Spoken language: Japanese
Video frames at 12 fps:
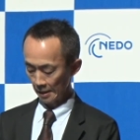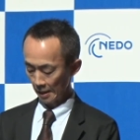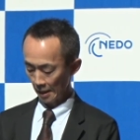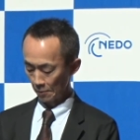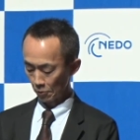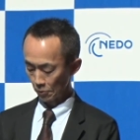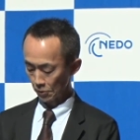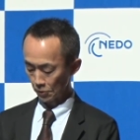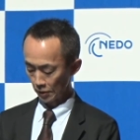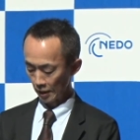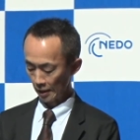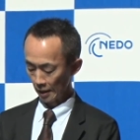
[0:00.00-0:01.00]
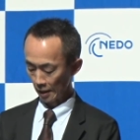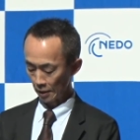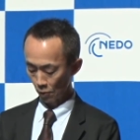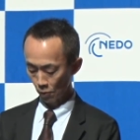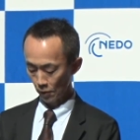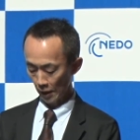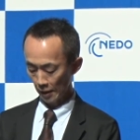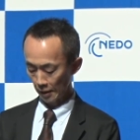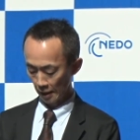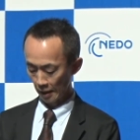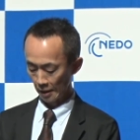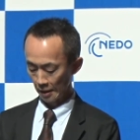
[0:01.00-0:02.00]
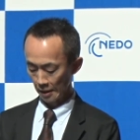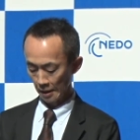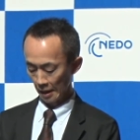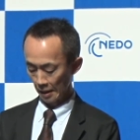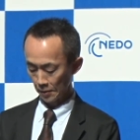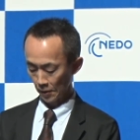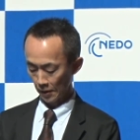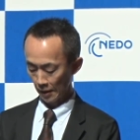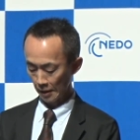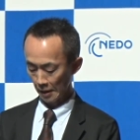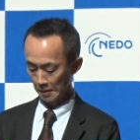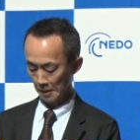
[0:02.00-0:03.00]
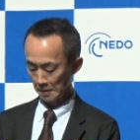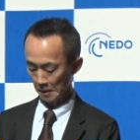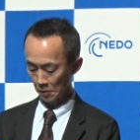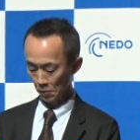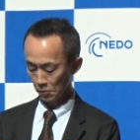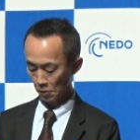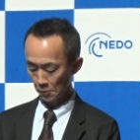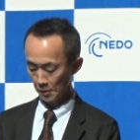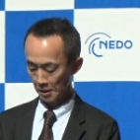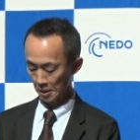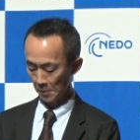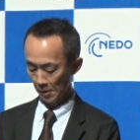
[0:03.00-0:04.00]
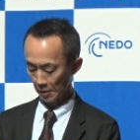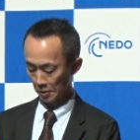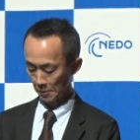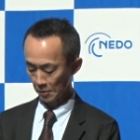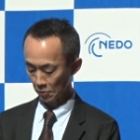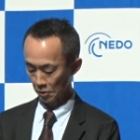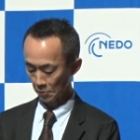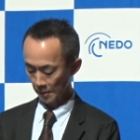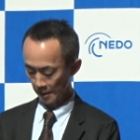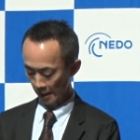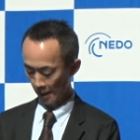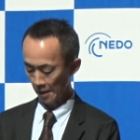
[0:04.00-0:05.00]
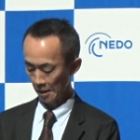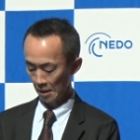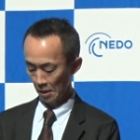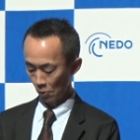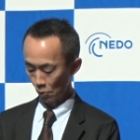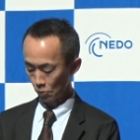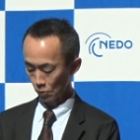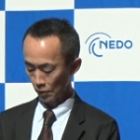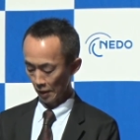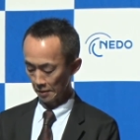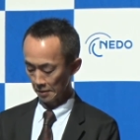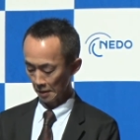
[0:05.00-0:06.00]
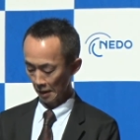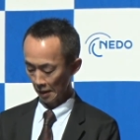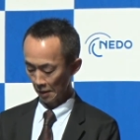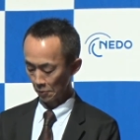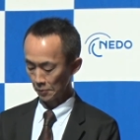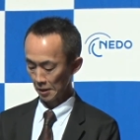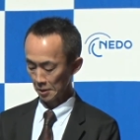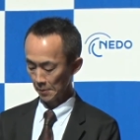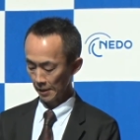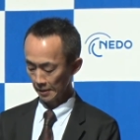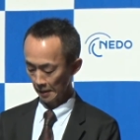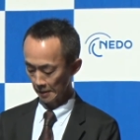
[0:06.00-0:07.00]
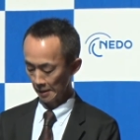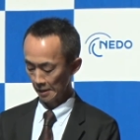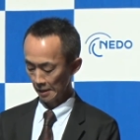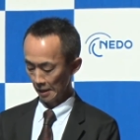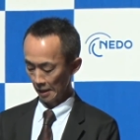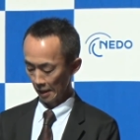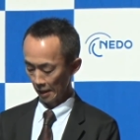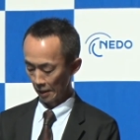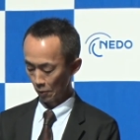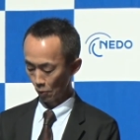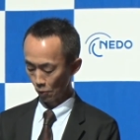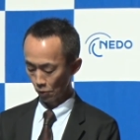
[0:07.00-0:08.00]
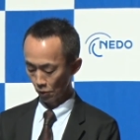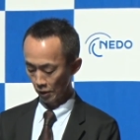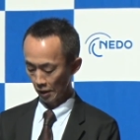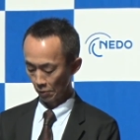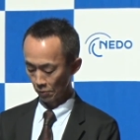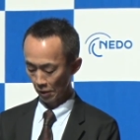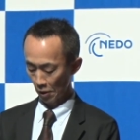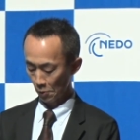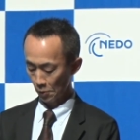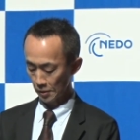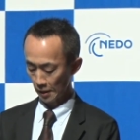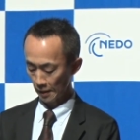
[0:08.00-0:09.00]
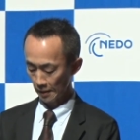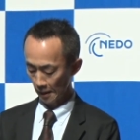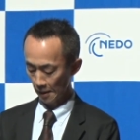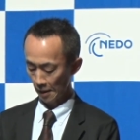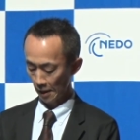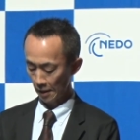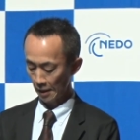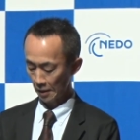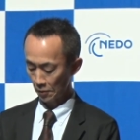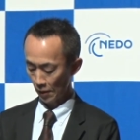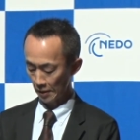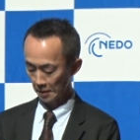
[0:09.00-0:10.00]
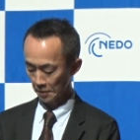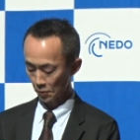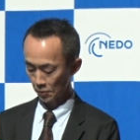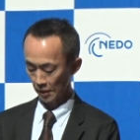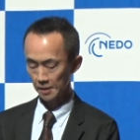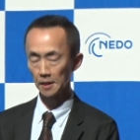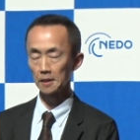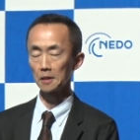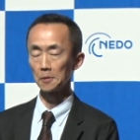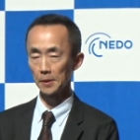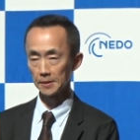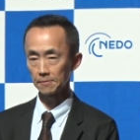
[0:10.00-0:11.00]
ものづくり日本会議、それから経済産業省の皆様をはじめとしまして、多くの関係の皆様方に心より御礼を申し上げて、閉会の挨拶をさせていただきます。